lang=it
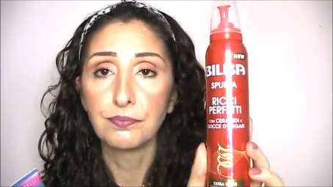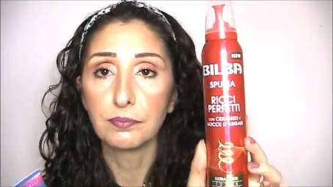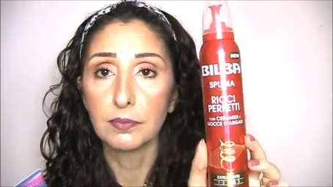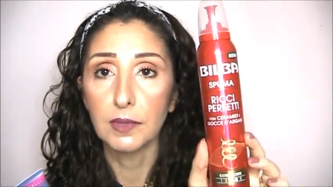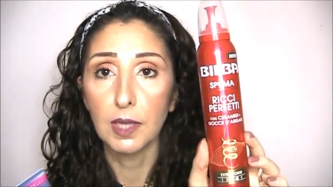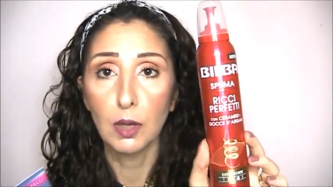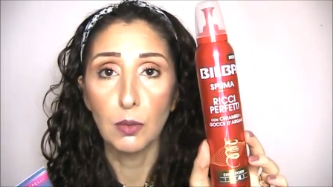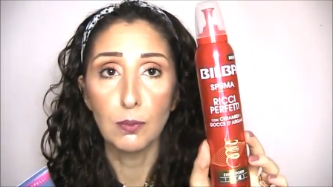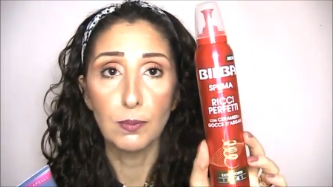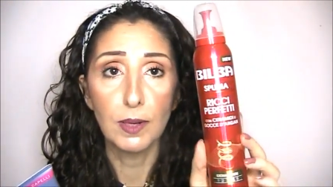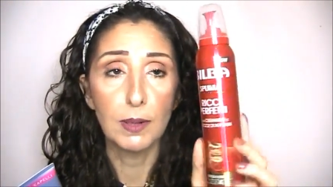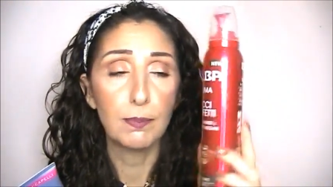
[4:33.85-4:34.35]

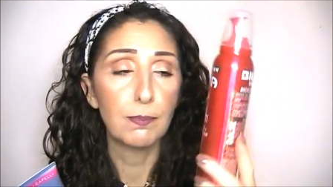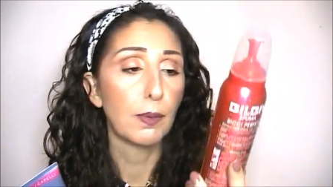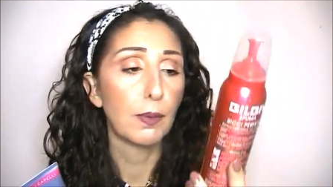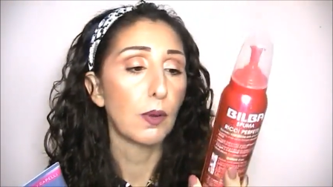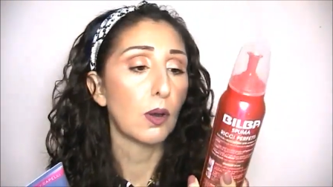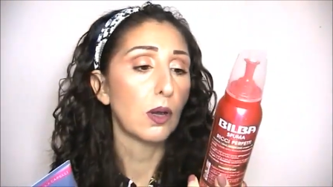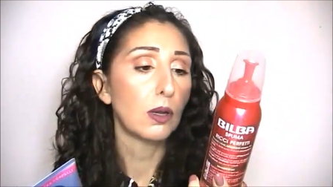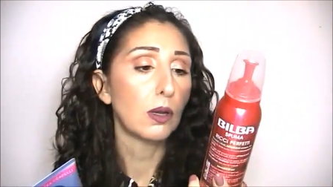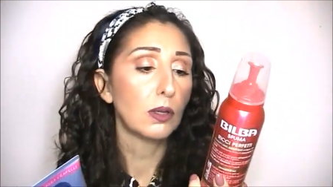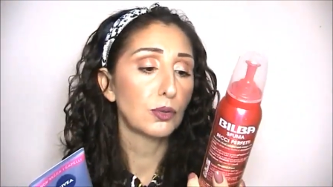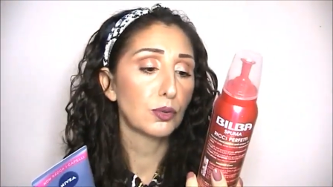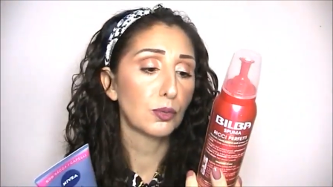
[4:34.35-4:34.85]
da un bel
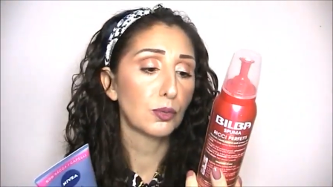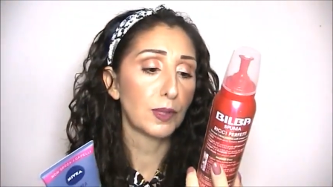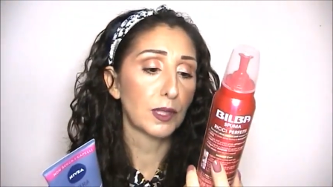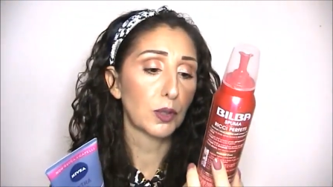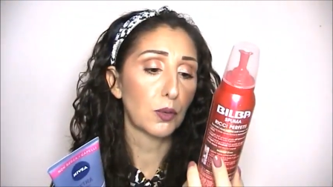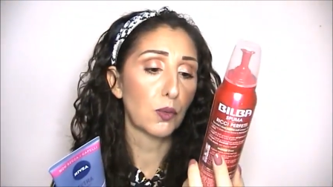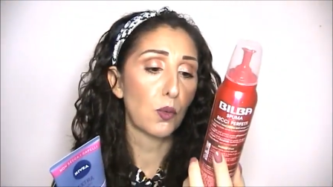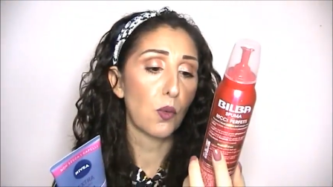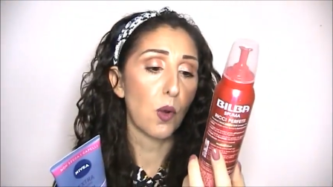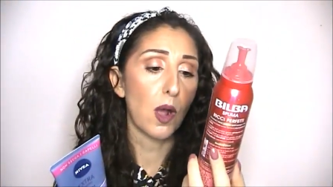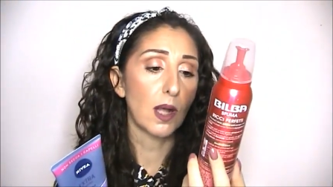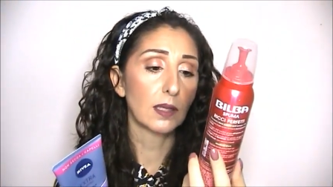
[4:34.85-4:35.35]
po'
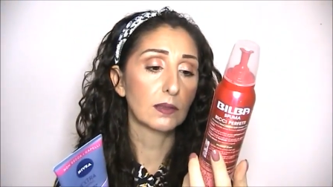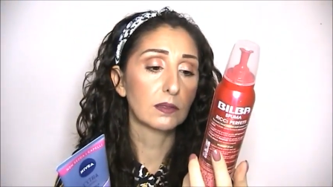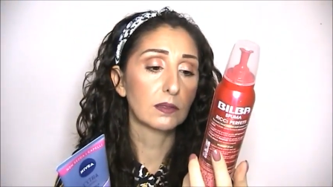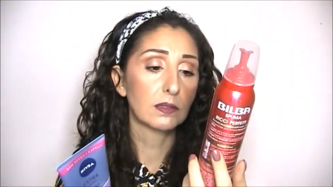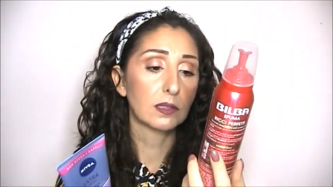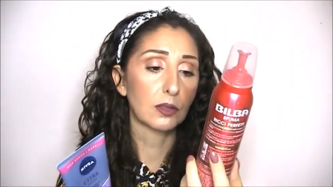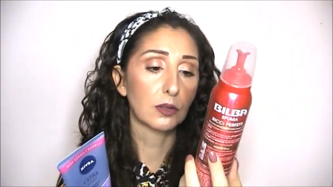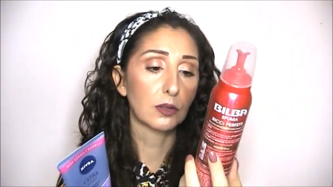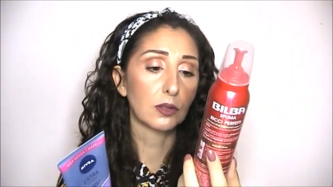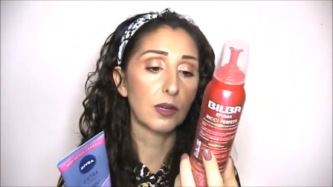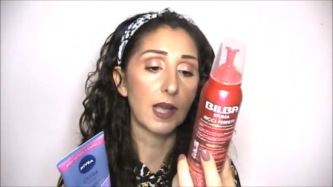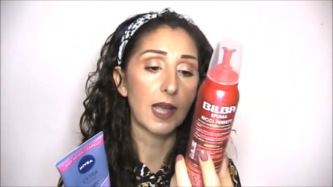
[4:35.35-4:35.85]
numero
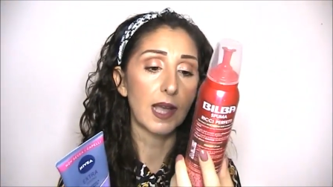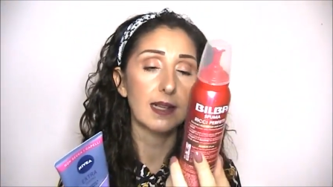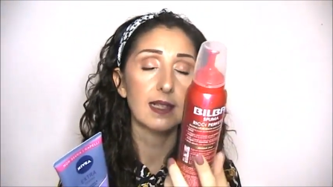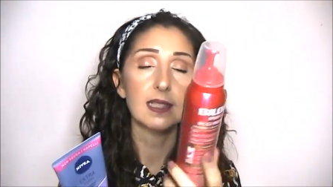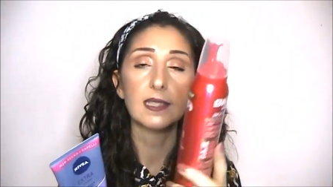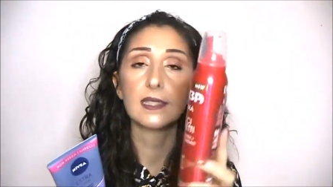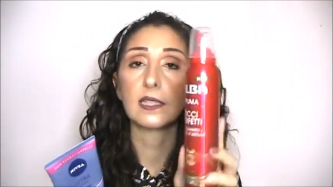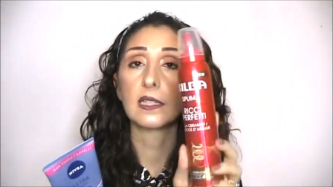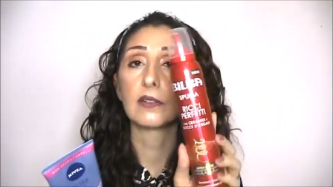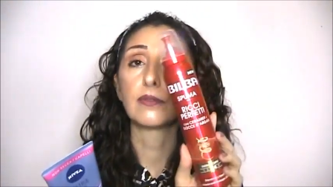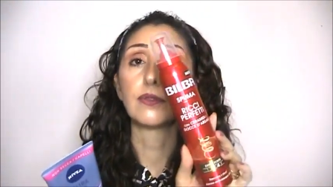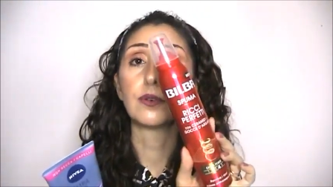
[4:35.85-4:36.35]
4
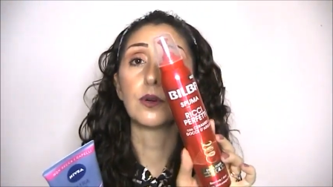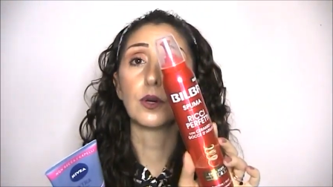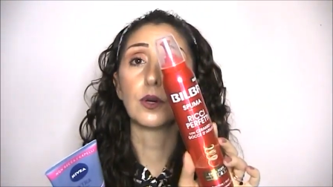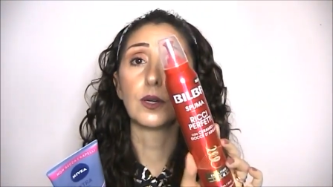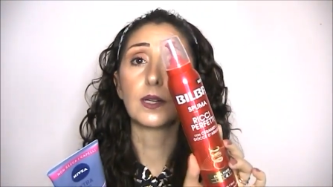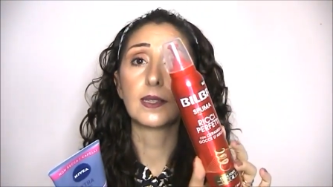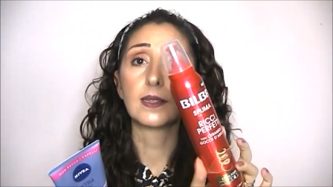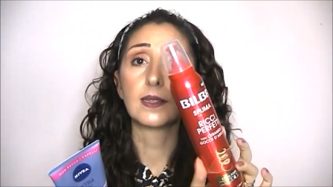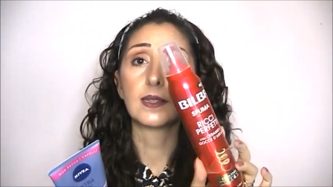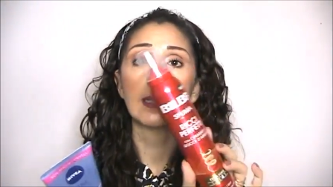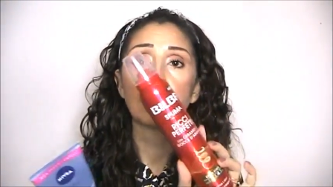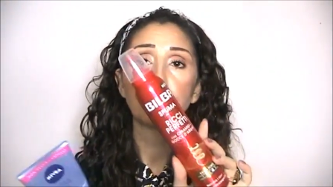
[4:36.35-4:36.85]
extra
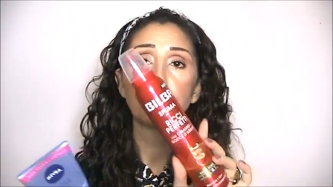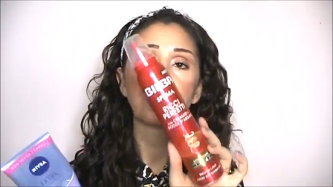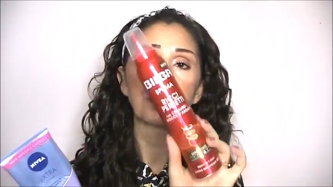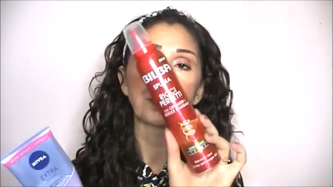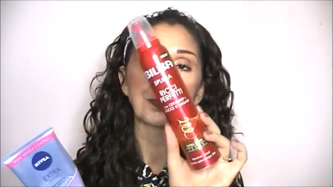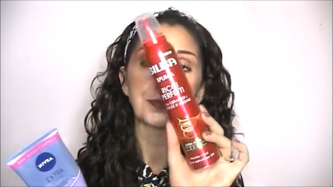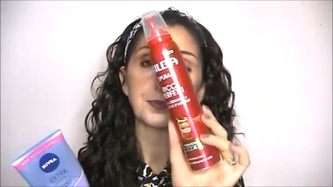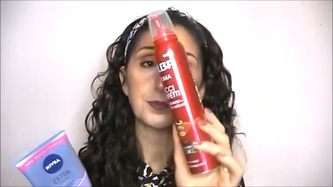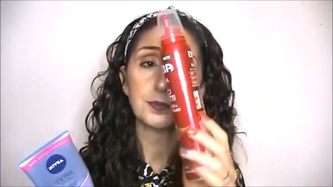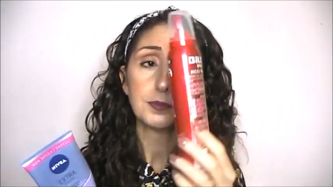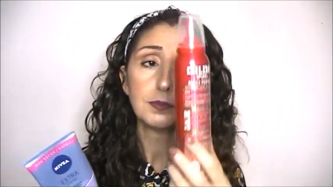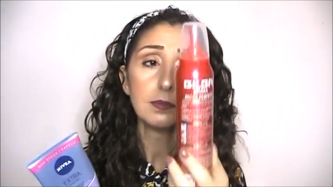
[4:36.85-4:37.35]
forte
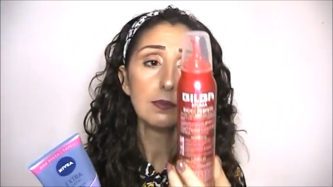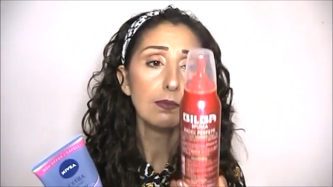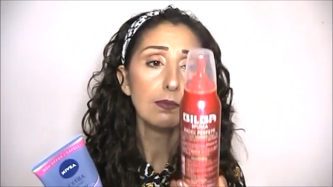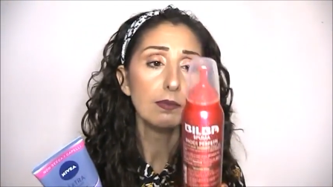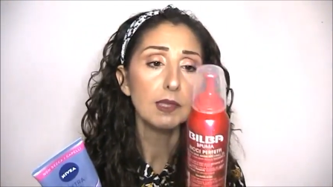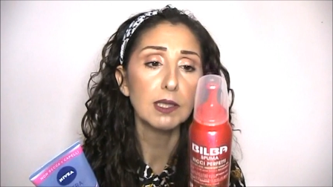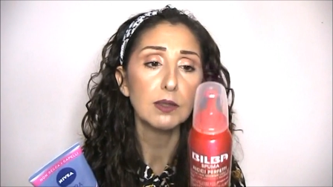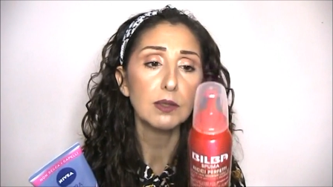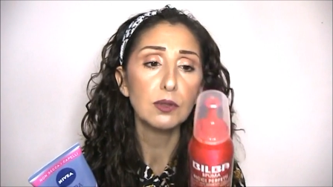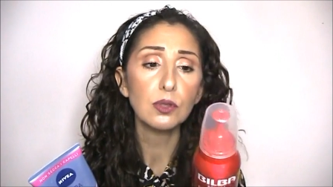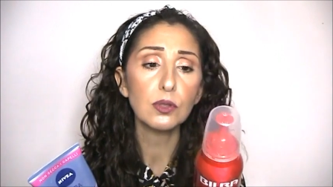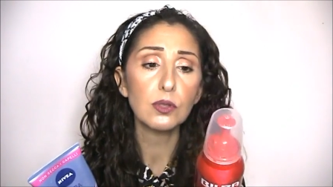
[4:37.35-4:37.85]

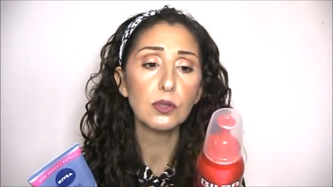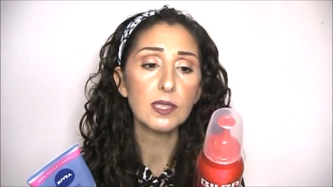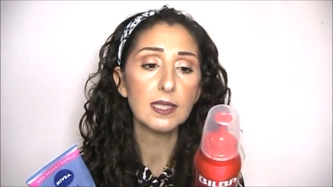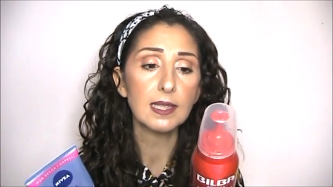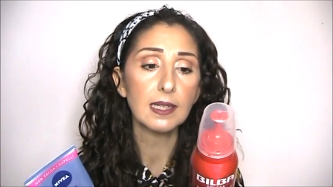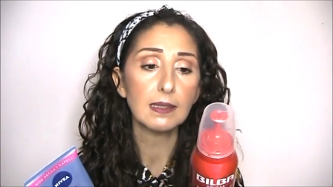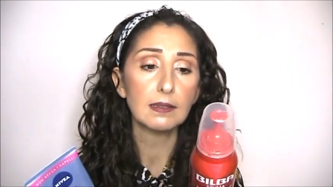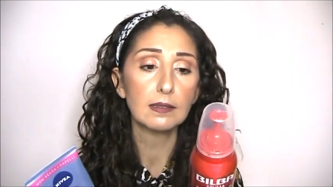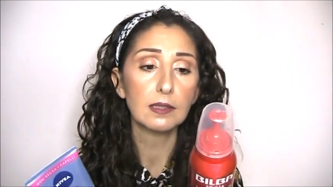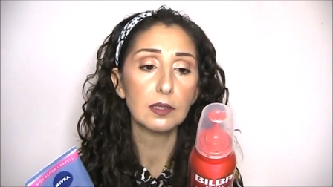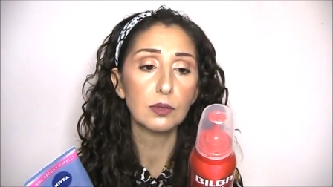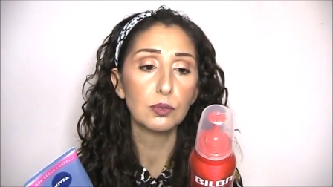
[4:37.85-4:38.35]

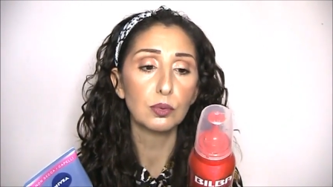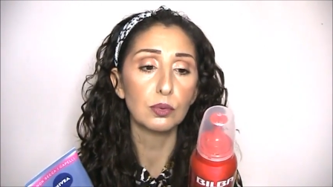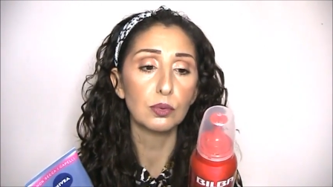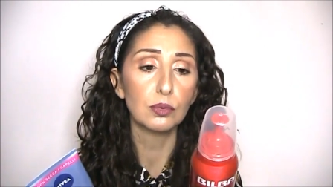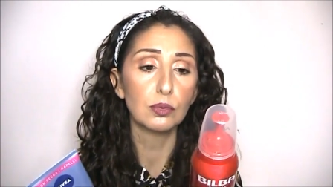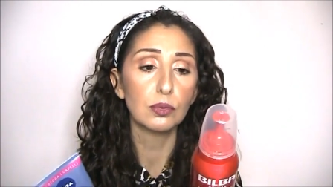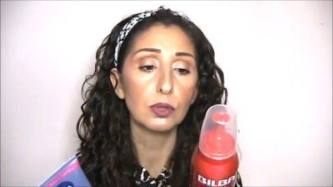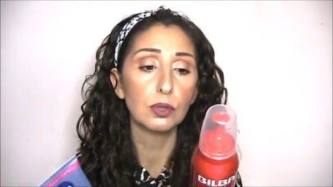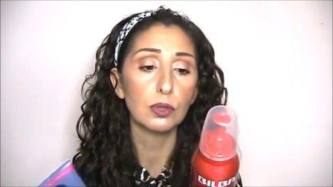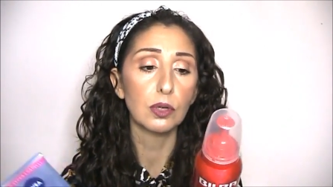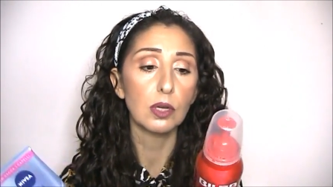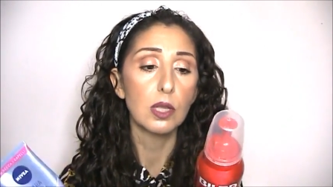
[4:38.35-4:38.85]
nonostante
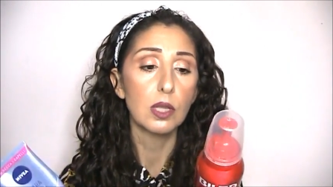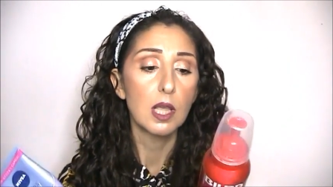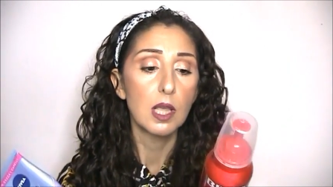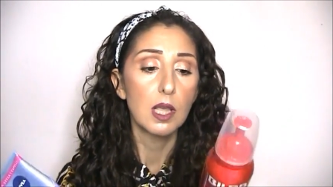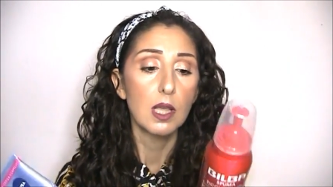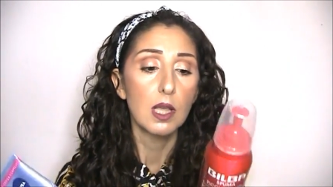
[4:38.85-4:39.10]
tutto